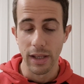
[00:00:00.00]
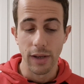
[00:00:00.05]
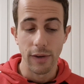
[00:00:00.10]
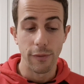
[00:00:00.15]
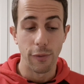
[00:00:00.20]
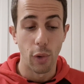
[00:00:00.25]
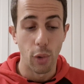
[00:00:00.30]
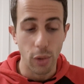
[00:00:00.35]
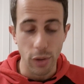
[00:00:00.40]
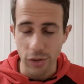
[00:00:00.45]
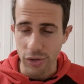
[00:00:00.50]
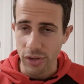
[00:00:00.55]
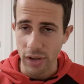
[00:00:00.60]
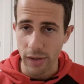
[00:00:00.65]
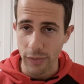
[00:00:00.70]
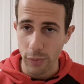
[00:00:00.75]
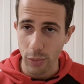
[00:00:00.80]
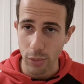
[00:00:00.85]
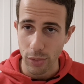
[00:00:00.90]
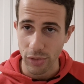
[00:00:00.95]

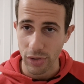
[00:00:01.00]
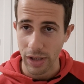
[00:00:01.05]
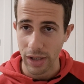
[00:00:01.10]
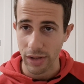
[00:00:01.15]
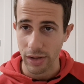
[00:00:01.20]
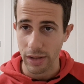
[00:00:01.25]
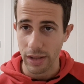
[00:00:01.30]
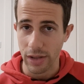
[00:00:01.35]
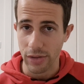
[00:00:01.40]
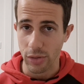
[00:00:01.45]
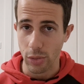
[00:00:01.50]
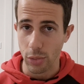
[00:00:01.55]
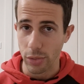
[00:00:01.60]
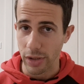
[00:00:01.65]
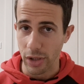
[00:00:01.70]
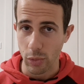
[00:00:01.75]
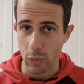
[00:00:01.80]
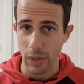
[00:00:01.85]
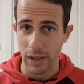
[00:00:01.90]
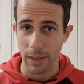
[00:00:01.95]
forse, forse la, la
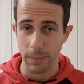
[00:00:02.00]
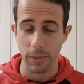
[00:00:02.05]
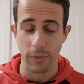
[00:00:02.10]
seconda squadra